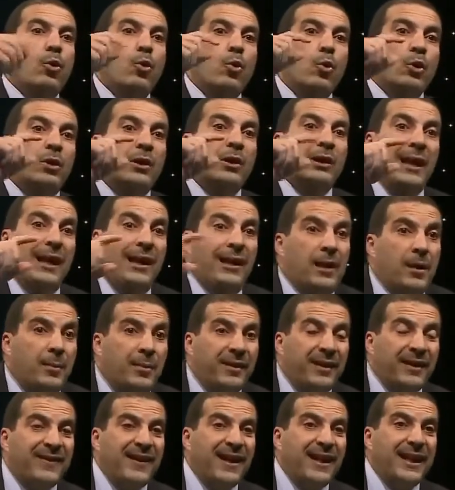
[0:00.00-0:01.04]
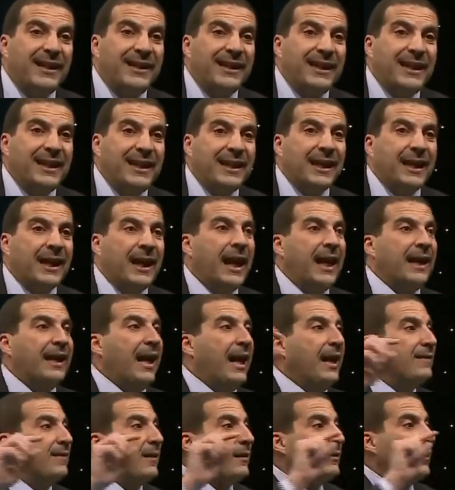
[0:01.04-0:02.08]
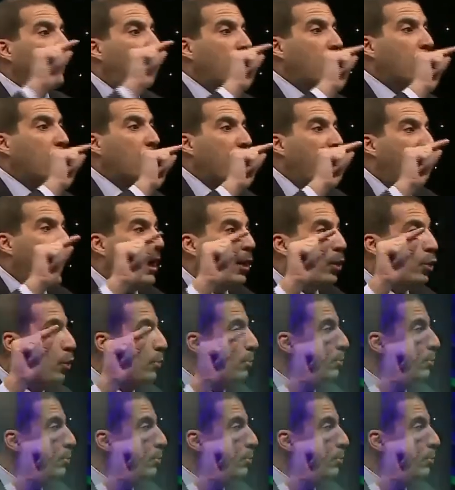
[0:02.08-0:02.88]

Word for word: وطلعنا بالرساله دي انا عايز اطلع معاكم